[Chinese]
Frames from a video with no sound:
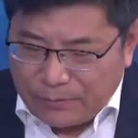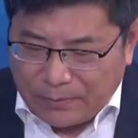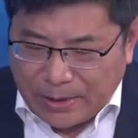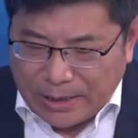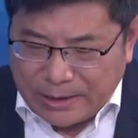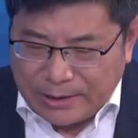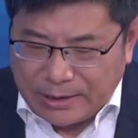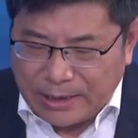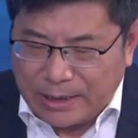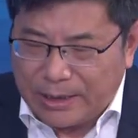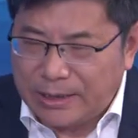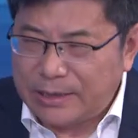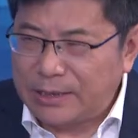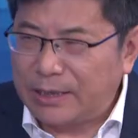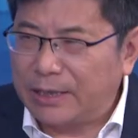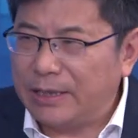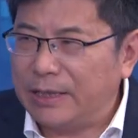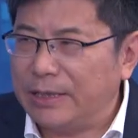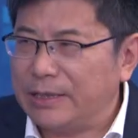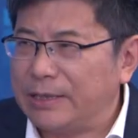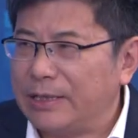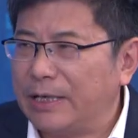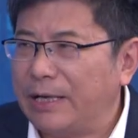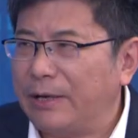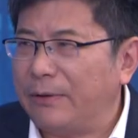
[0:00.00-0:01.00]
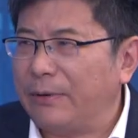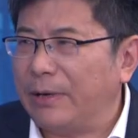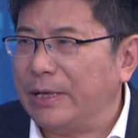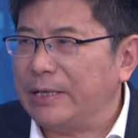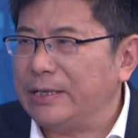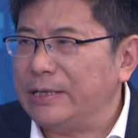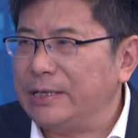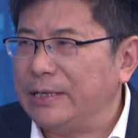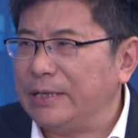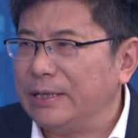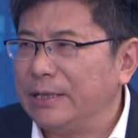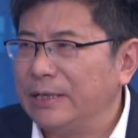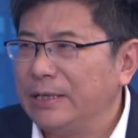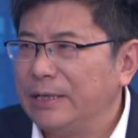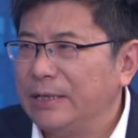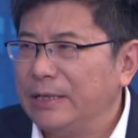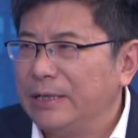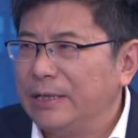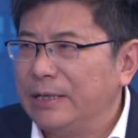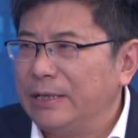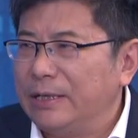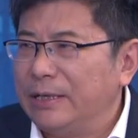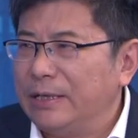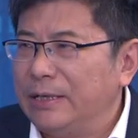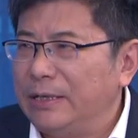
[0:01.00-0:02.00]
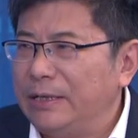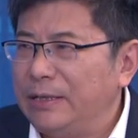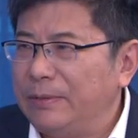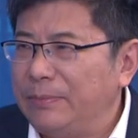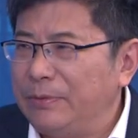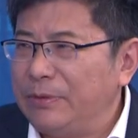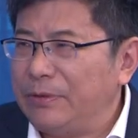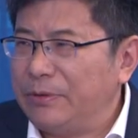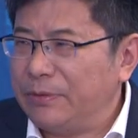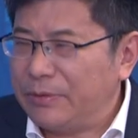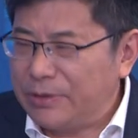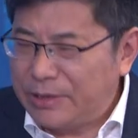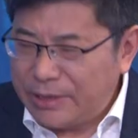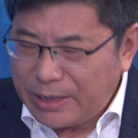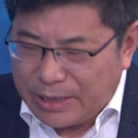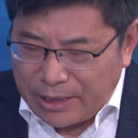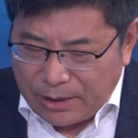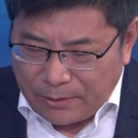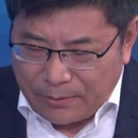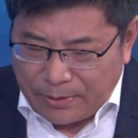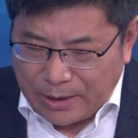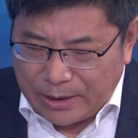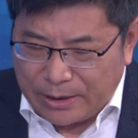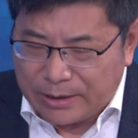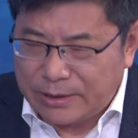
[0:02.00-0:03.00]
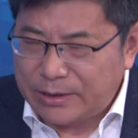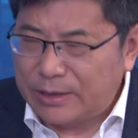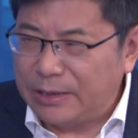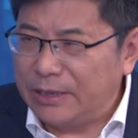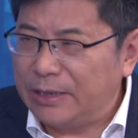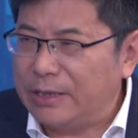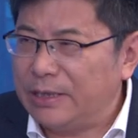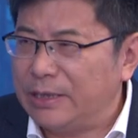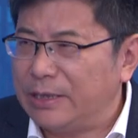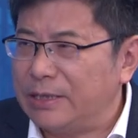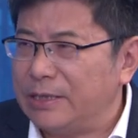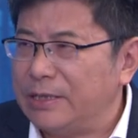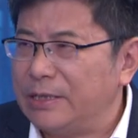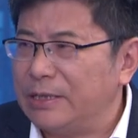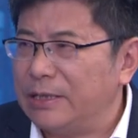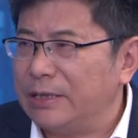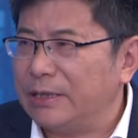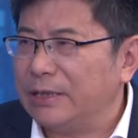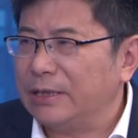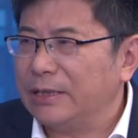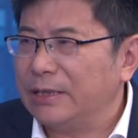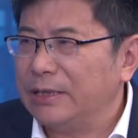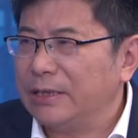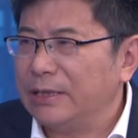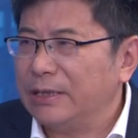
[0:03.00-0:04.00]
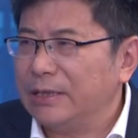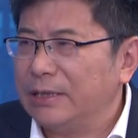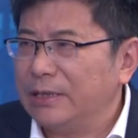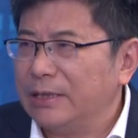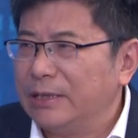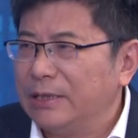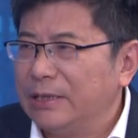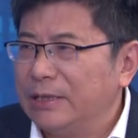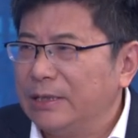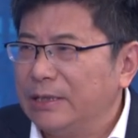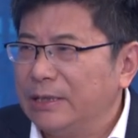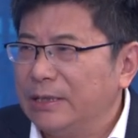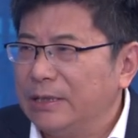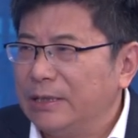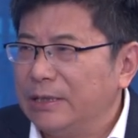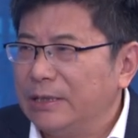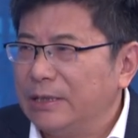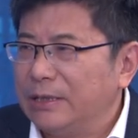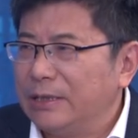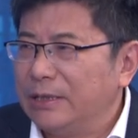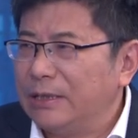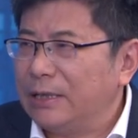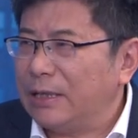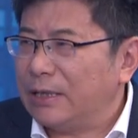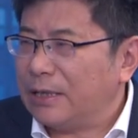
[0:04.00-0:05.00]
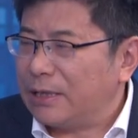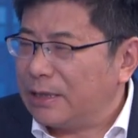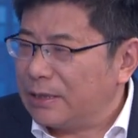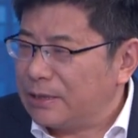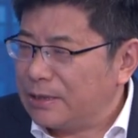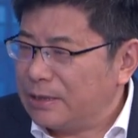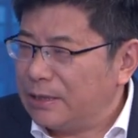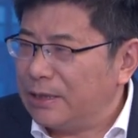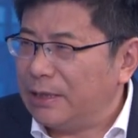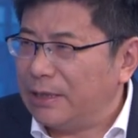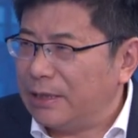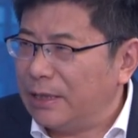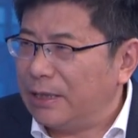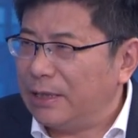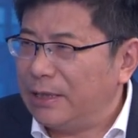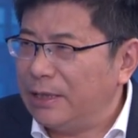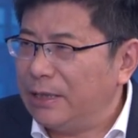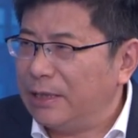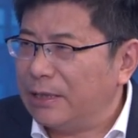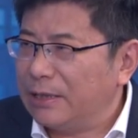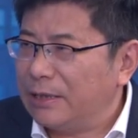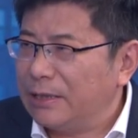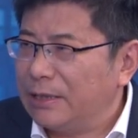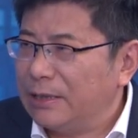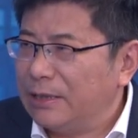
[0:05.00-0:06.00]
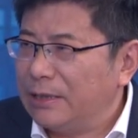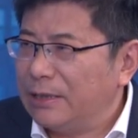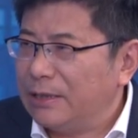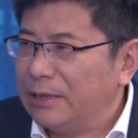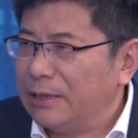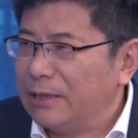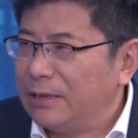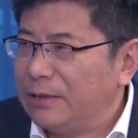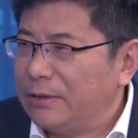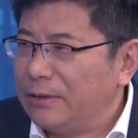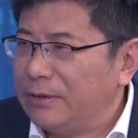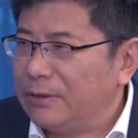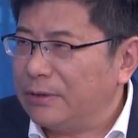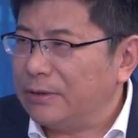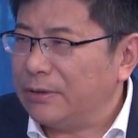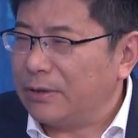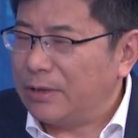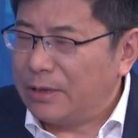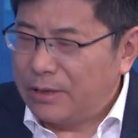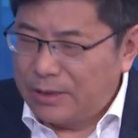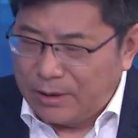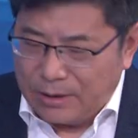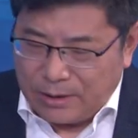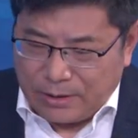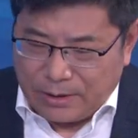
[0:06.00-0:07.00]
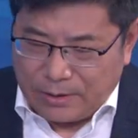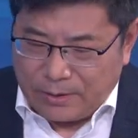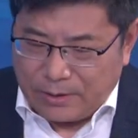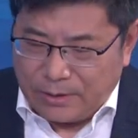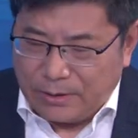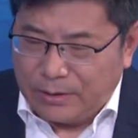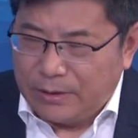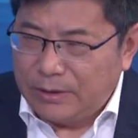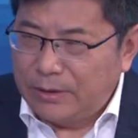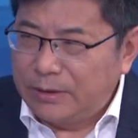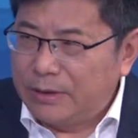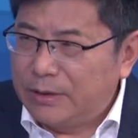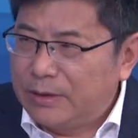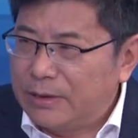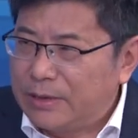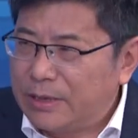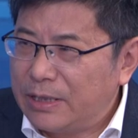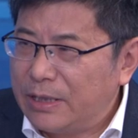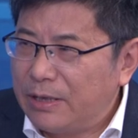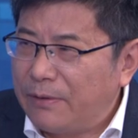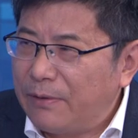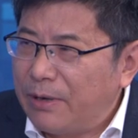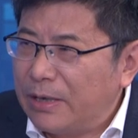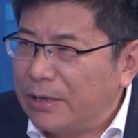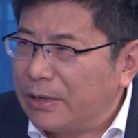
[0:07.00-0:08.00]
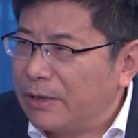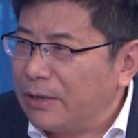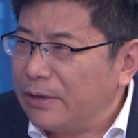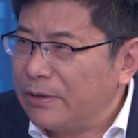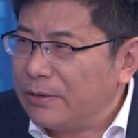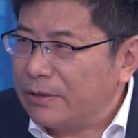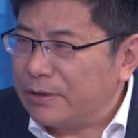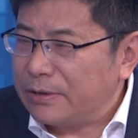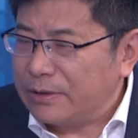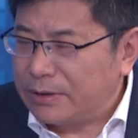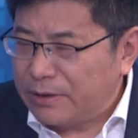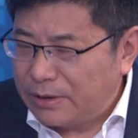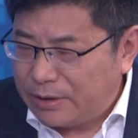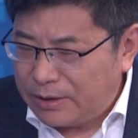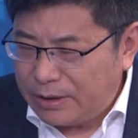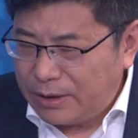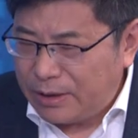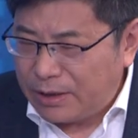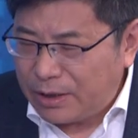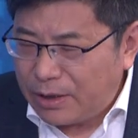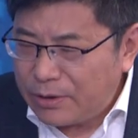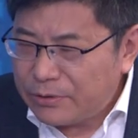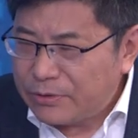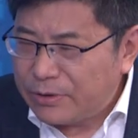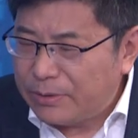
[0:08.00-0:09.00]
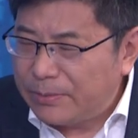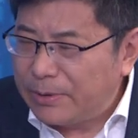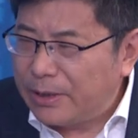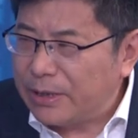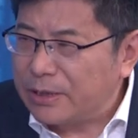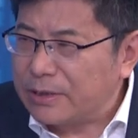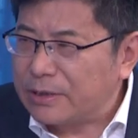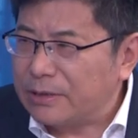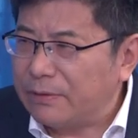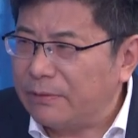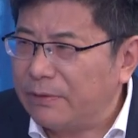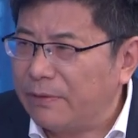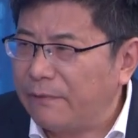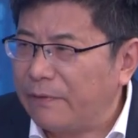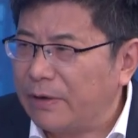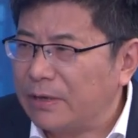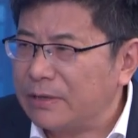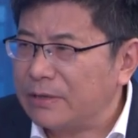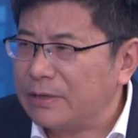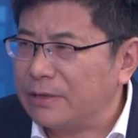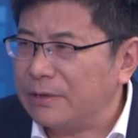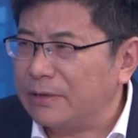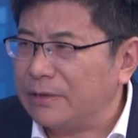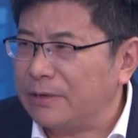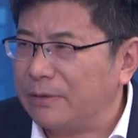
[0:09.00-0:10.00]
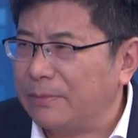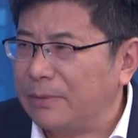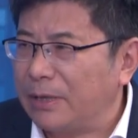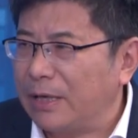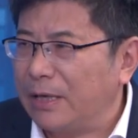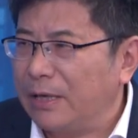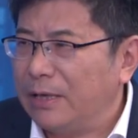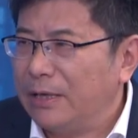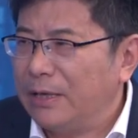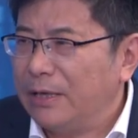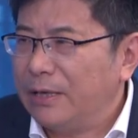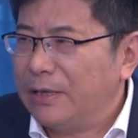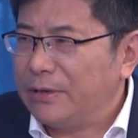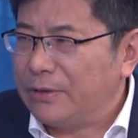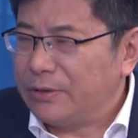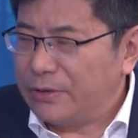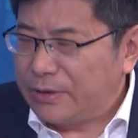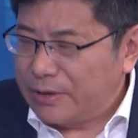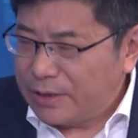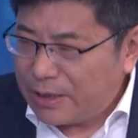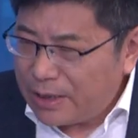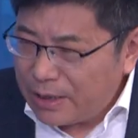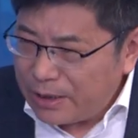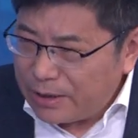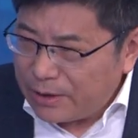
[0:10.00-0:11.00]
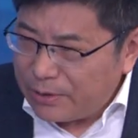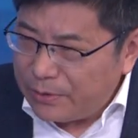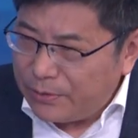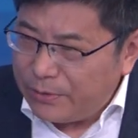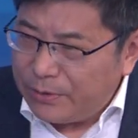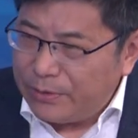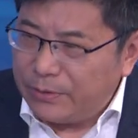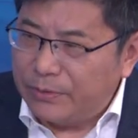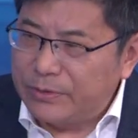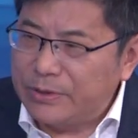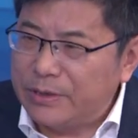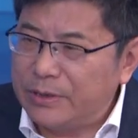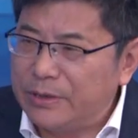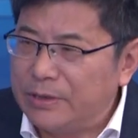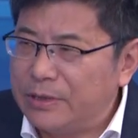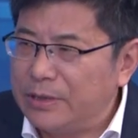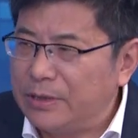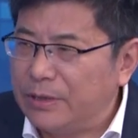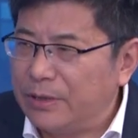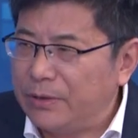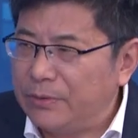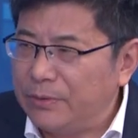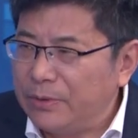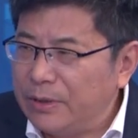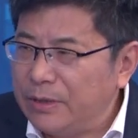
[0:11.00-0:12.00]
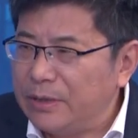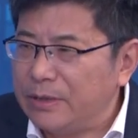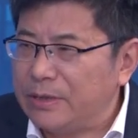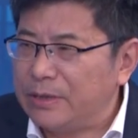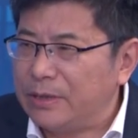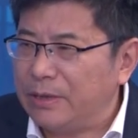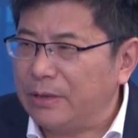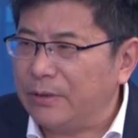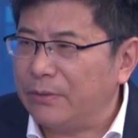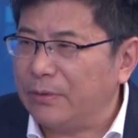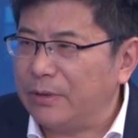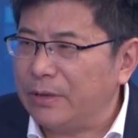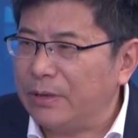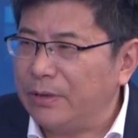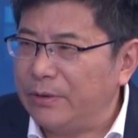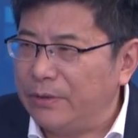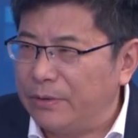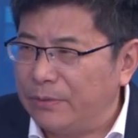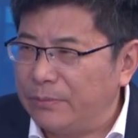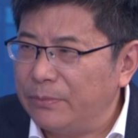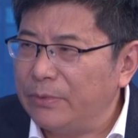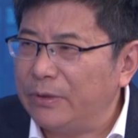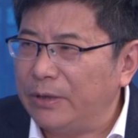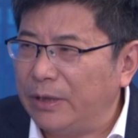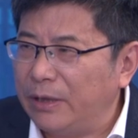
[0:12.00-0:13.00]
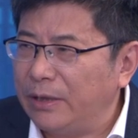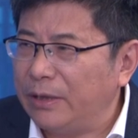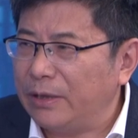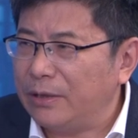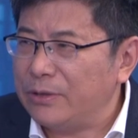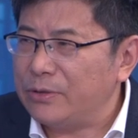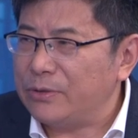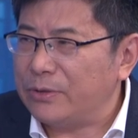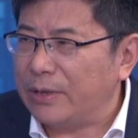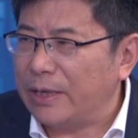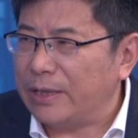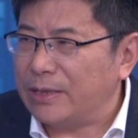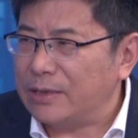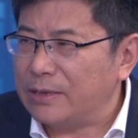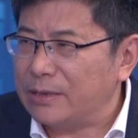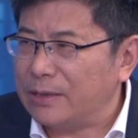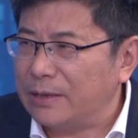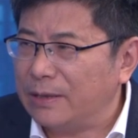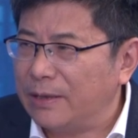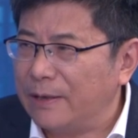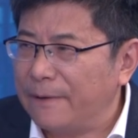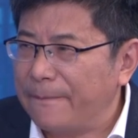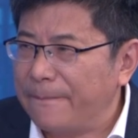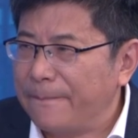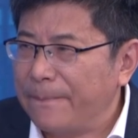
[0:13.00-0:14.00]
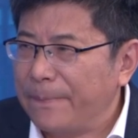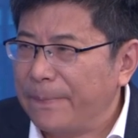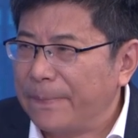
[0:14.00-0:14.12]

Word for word: 有完善的商业接待环境，你必须有现代化的治理体系，那和治理能力，就是现代化的高是低高水平的生活方式是什么呢？就现在的旅游经济的运行或者旅游目的地的选择，